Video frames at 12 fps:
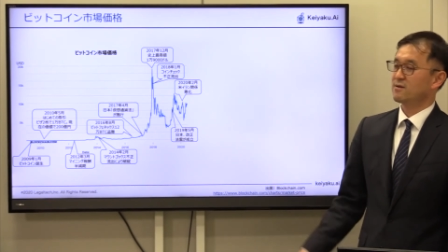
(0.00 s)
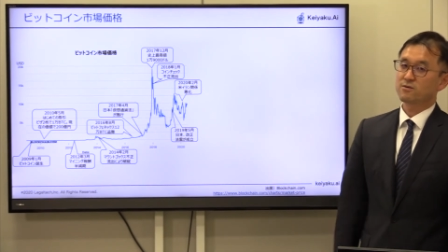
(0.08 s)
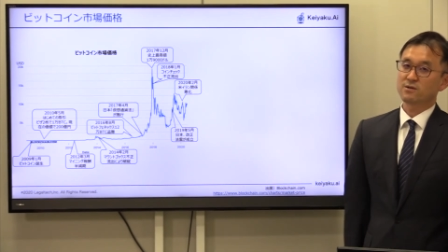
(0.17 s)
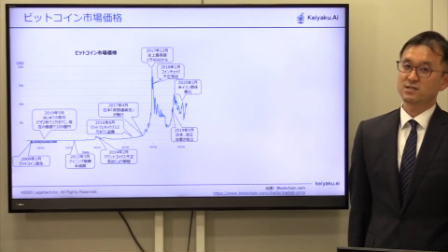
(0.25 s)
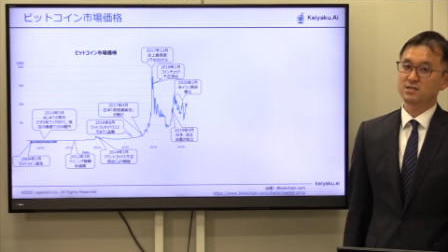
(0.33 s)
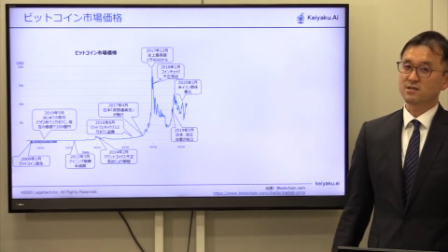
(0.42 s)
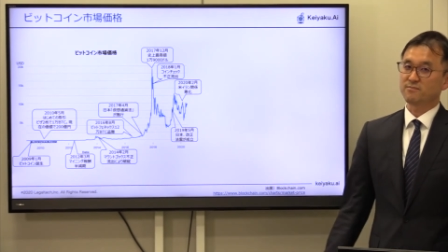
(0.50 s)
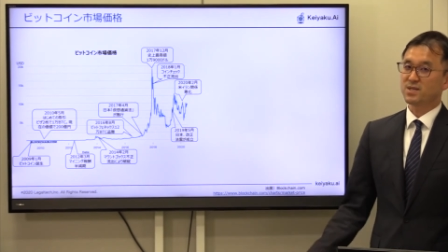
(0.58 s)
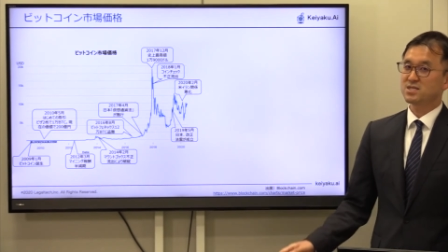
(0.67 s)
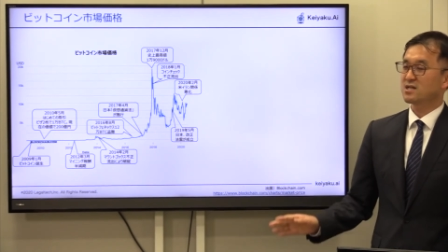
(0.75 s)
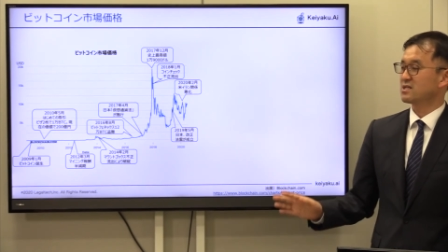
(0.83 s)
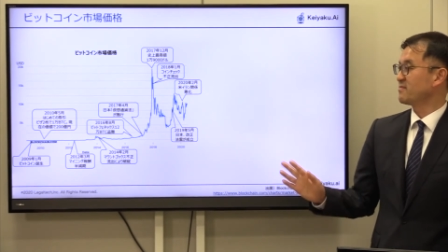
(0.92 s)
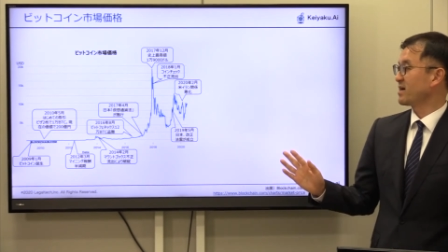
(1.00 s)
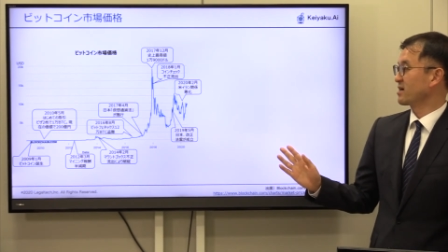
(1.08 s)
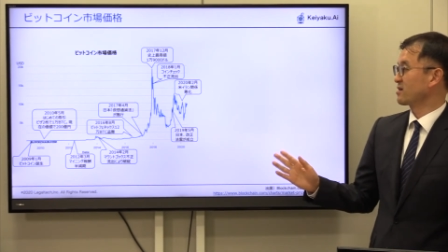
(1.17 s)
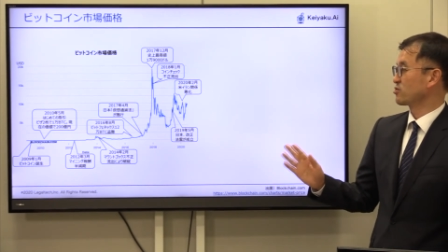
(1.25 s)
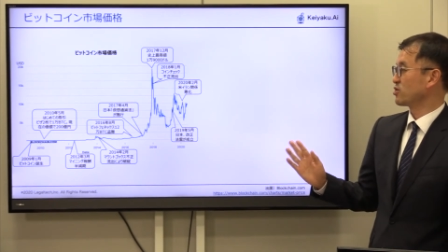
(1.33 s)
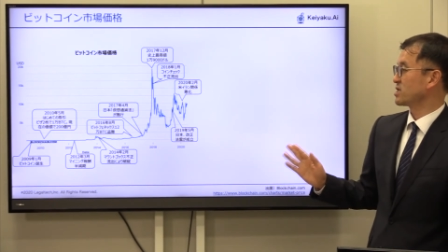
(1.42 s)
これ実はピザにまい
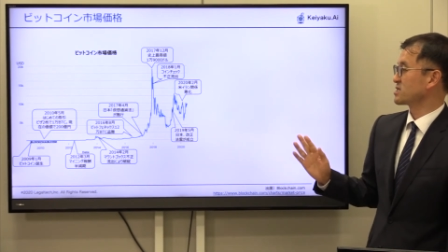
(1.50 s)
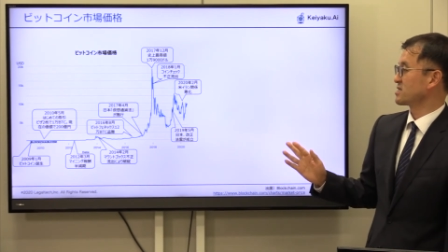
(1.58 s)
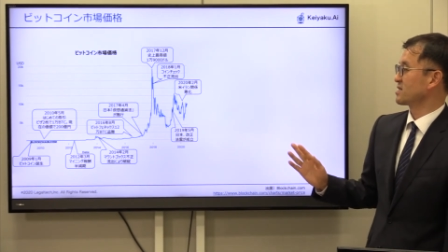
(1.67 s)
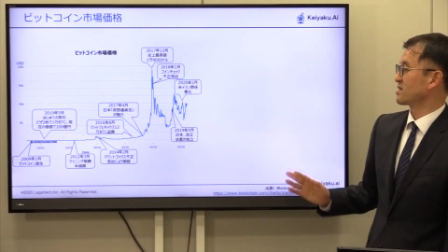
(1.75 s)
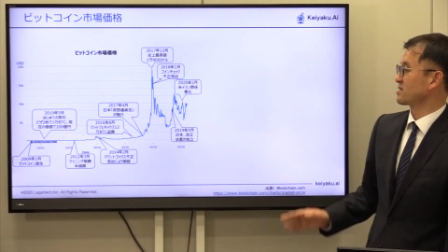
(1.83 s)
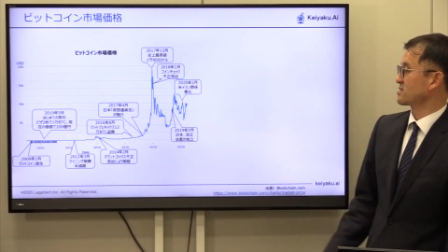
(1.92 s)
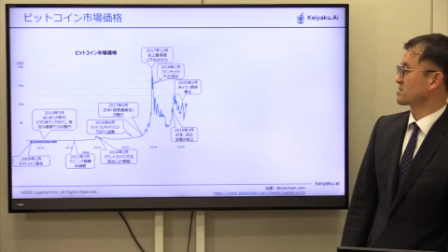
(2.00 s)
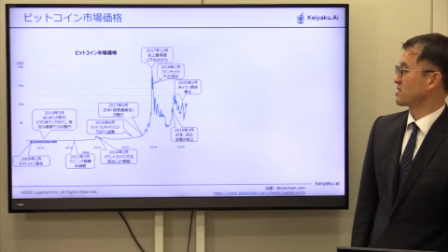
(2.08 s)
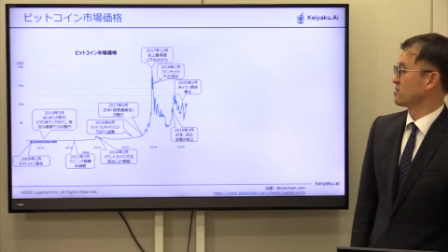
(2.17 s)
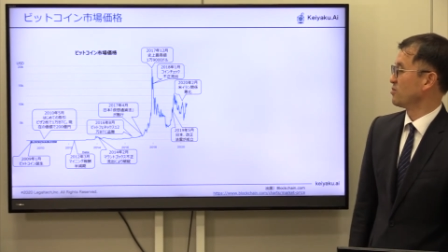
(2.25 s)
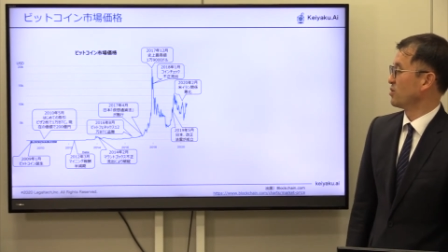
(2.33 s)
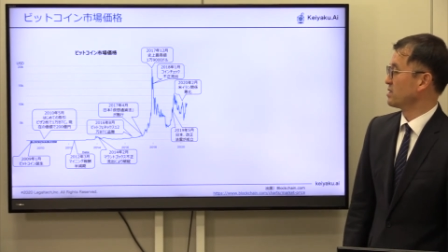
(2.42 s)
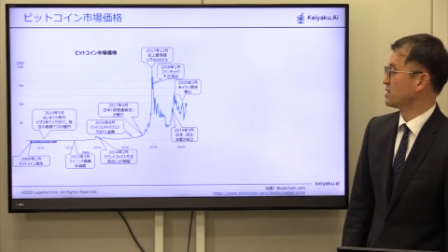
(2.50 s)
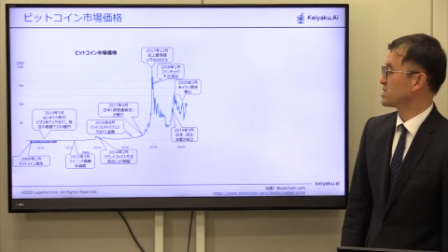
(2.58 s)
が取引されたんですけども、